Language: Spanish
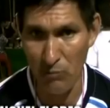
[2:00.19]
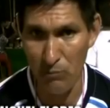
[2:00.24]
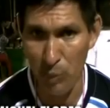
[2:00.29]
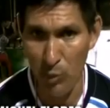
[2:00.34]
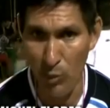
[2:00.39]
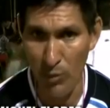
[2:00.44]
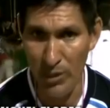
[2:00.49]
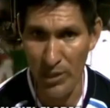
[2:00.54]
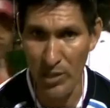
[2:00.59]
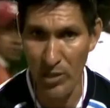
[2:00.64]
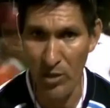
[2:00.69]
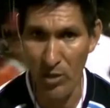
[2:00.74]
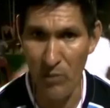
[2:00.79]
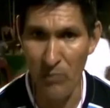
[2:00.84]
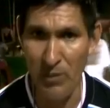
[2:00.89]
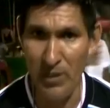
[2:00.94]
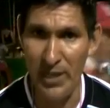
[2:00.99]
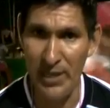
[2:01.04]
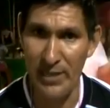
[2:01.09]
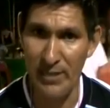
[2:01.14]
público
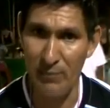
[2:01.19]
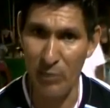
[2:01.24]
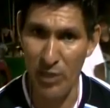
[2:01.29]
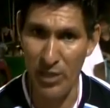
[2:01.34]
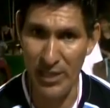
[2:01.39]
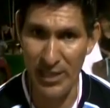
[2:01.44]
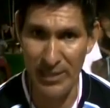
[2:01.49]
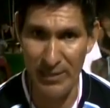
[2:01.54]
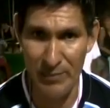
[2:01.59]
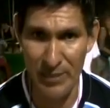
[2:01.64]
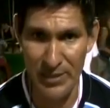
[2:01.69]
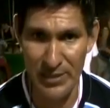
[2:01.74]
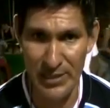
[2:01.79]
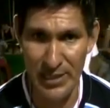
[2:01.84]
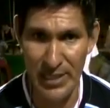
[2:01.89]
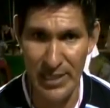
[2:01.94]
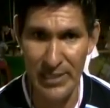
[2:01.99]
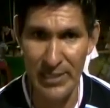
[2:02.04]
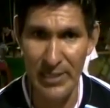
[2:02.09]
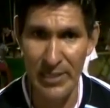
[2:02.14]
para que puedan
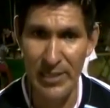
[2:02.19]
apreciar